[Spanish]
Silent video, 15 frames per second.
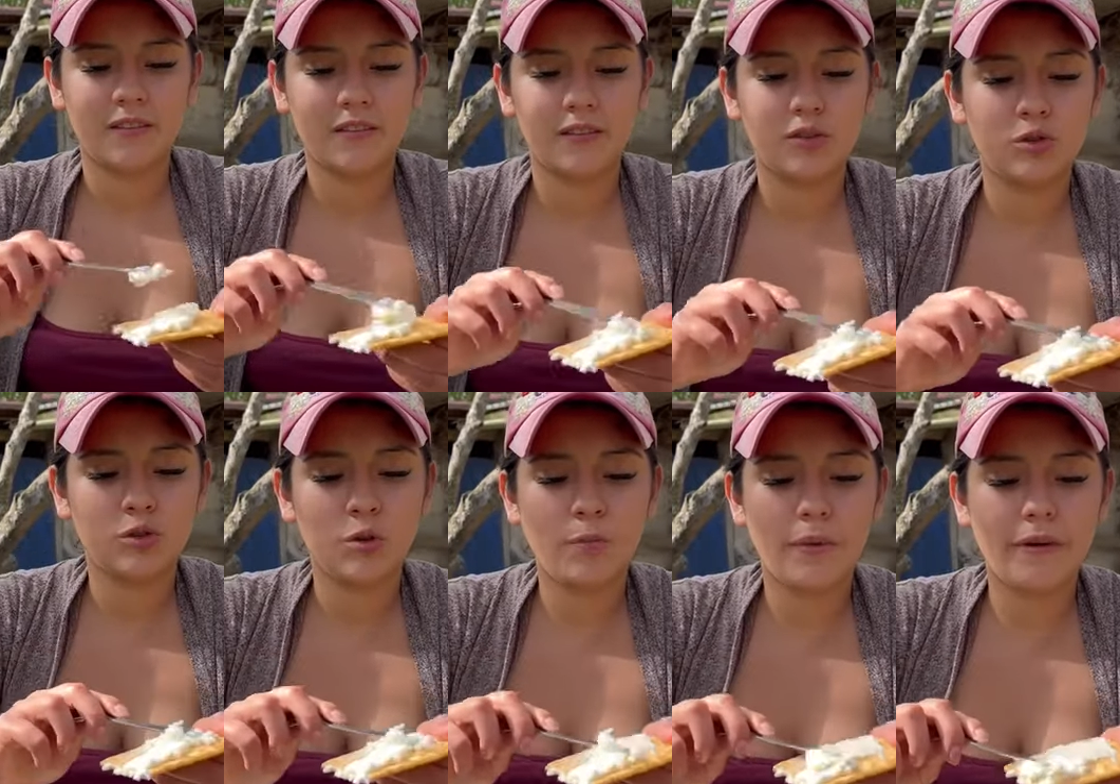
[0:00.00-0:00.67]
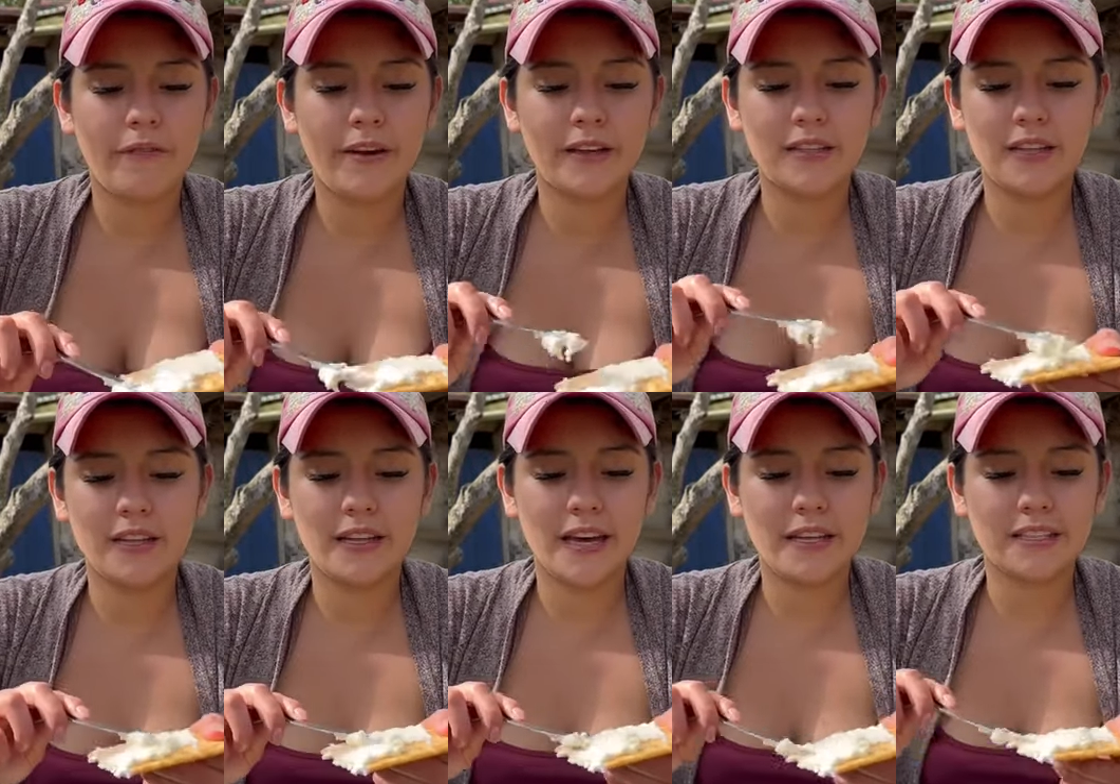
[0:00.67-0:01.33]
Súper fácil
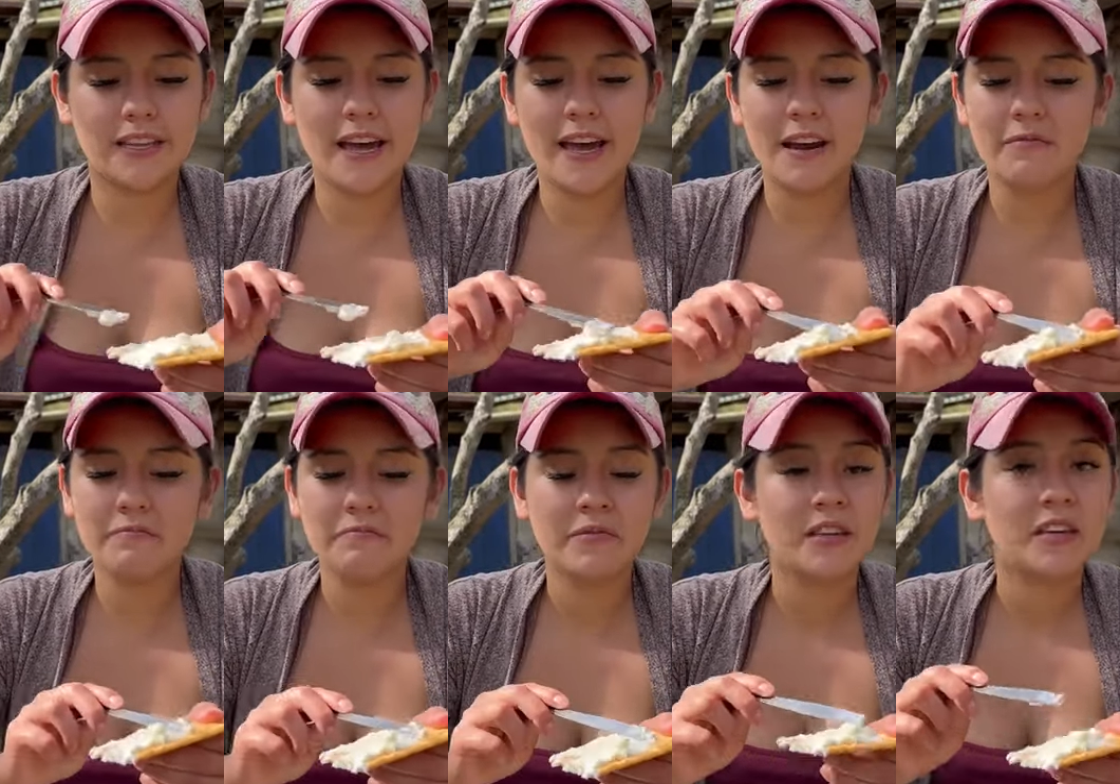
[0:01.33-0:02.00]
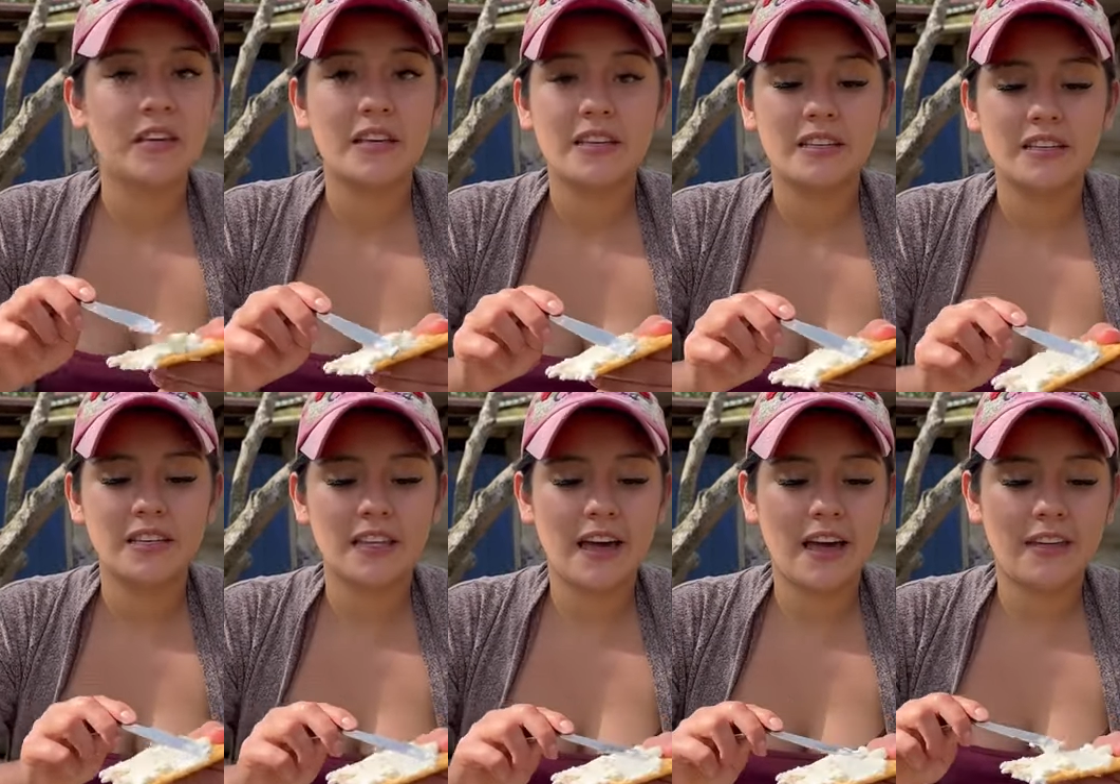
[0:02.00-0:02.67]
de hacer, sin
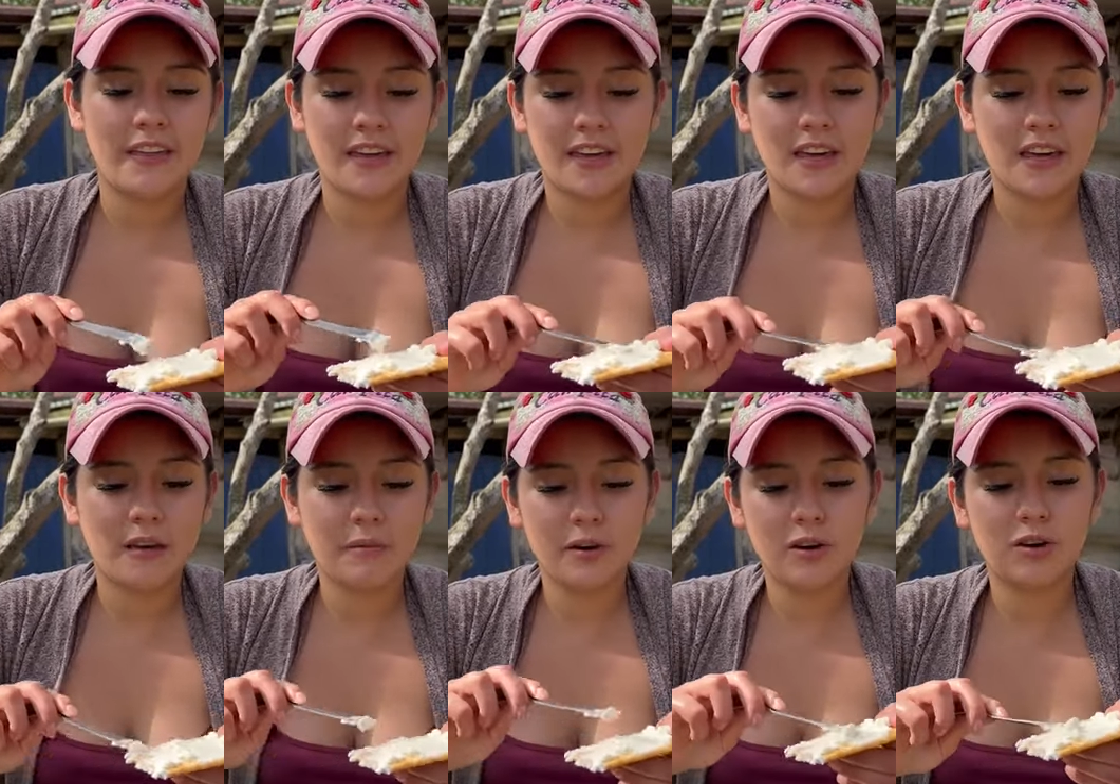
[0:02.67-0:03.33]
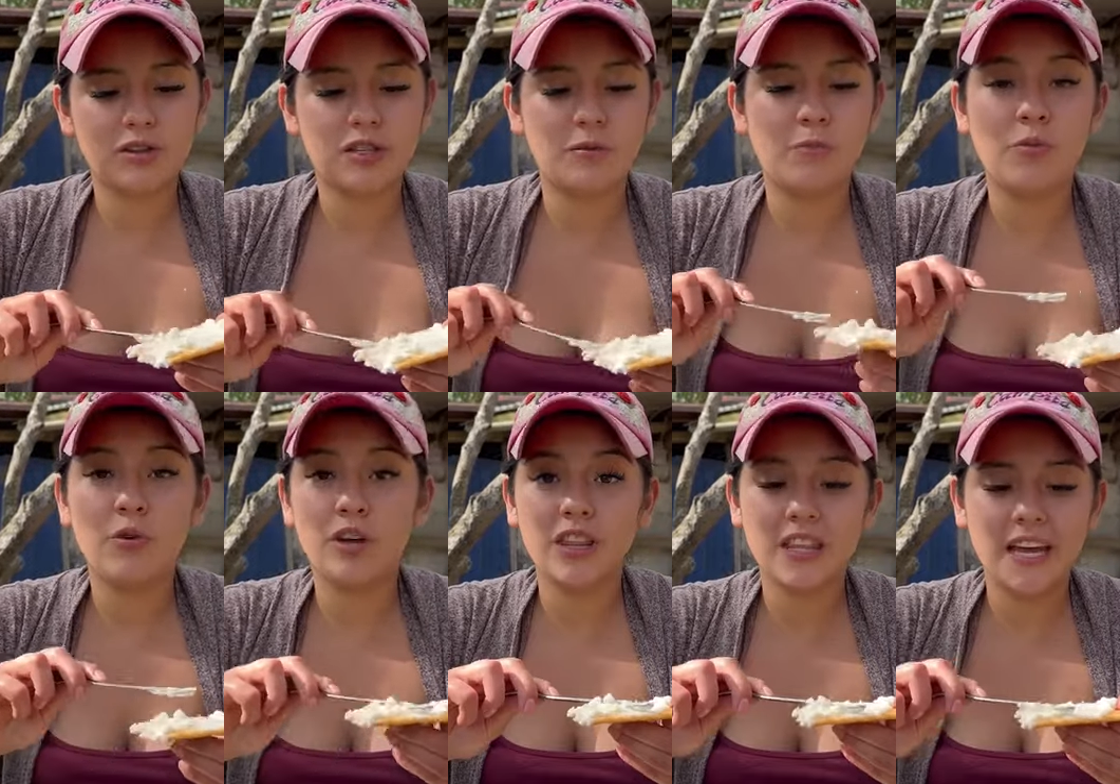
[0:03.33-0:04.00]
nada de químicos y
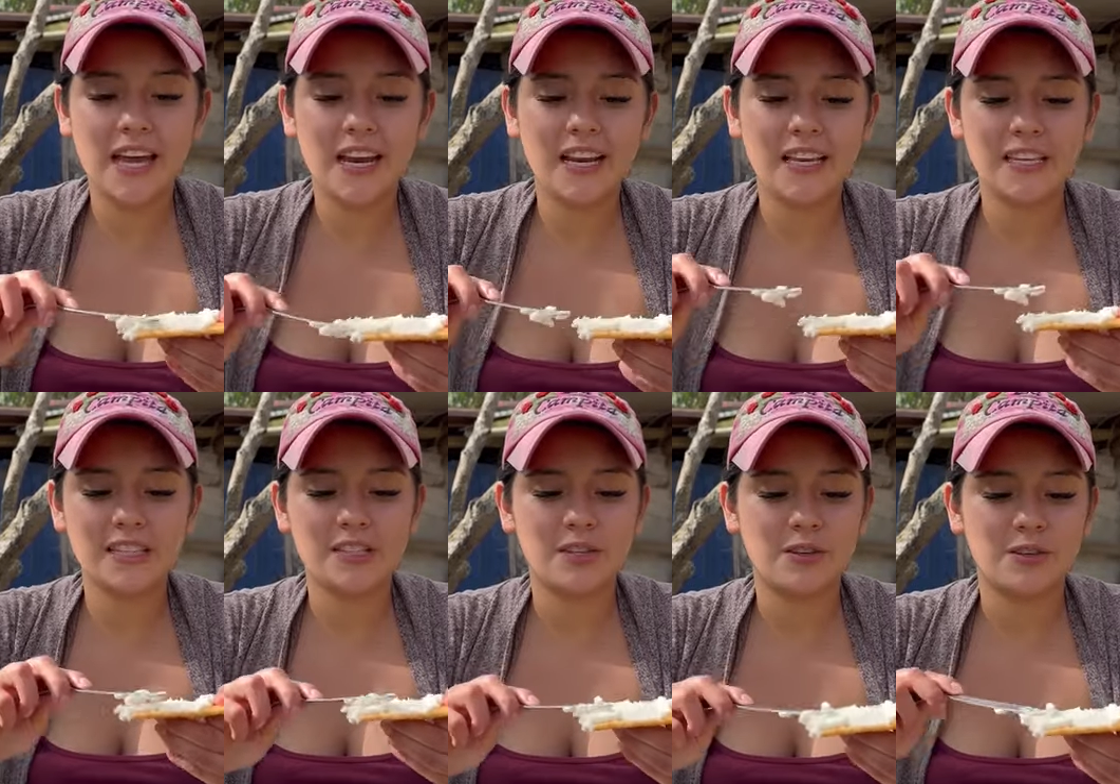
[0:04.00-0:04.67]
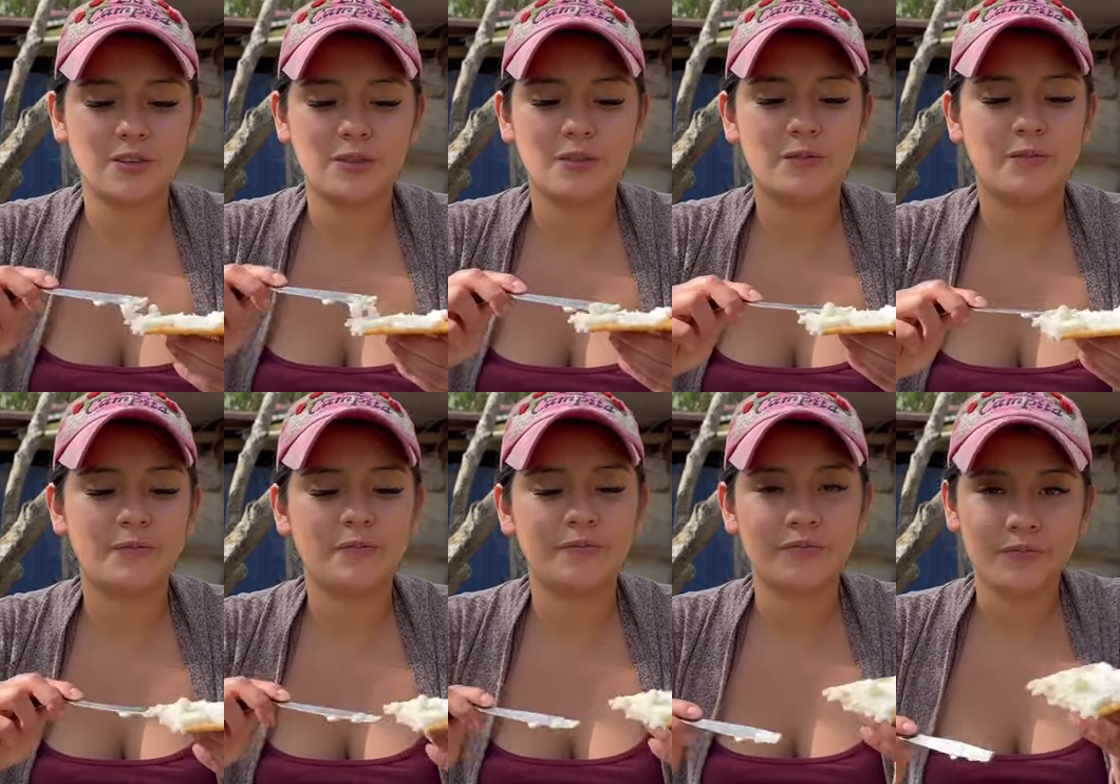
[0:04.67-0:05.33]
muy delicioso.
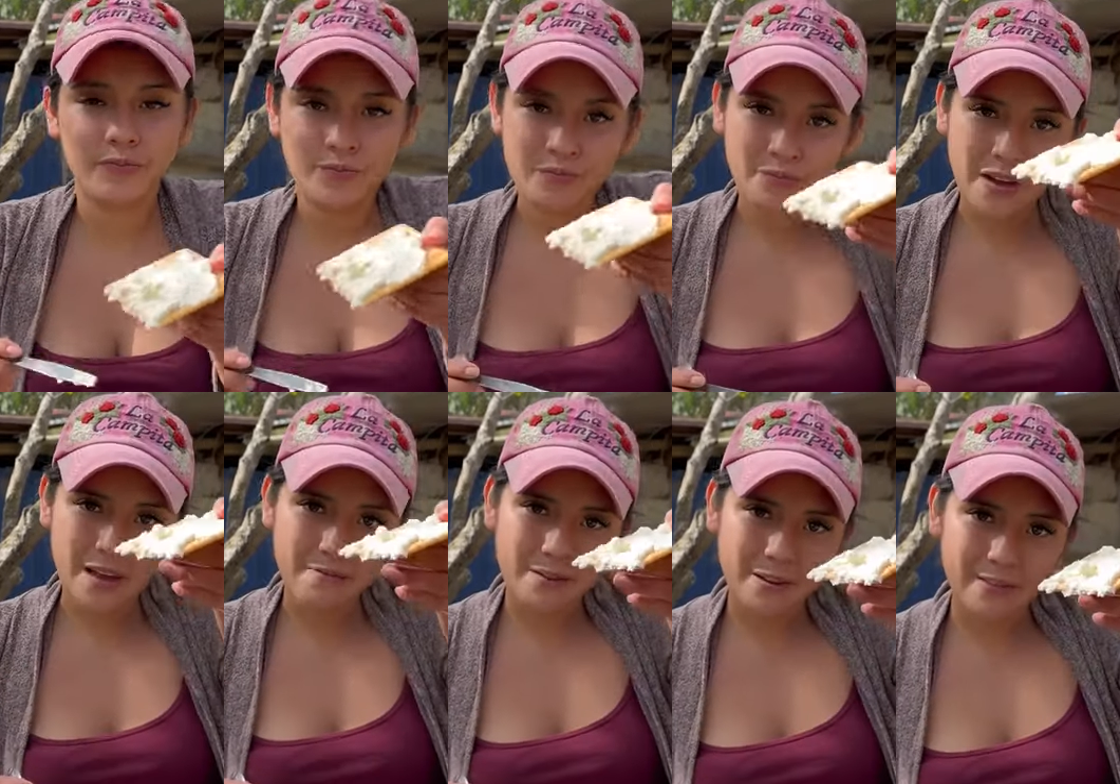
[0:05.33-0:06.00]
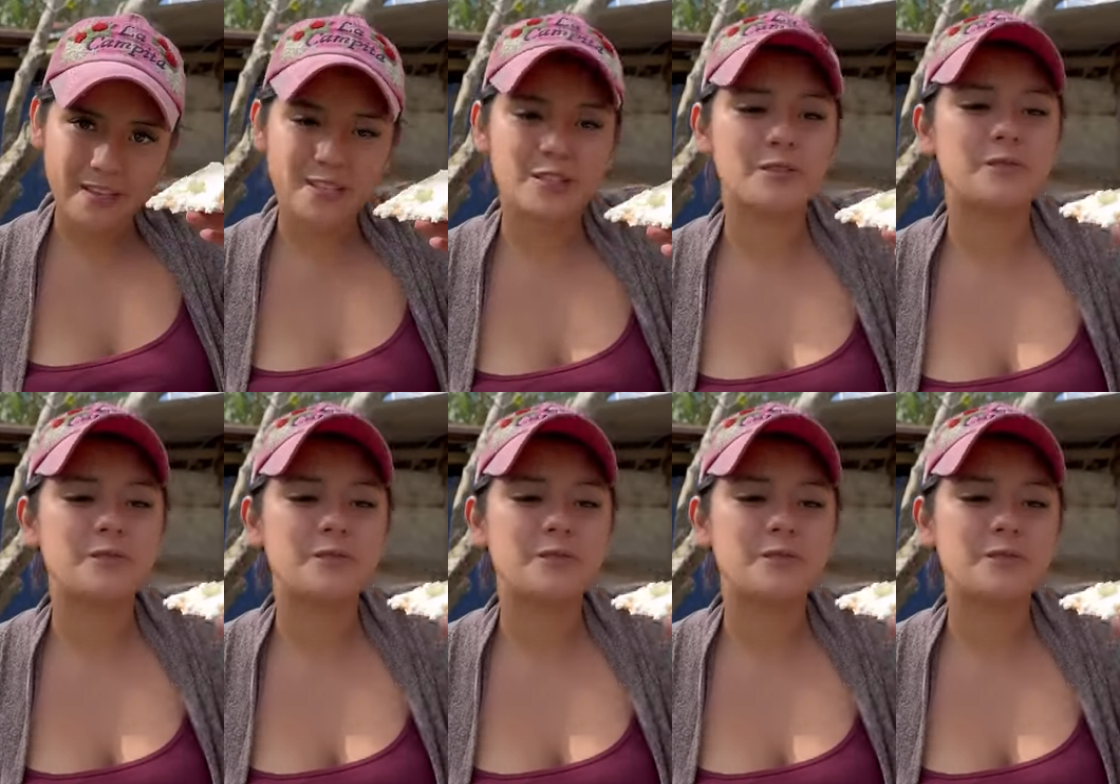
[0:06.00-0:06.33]
Buen provecho.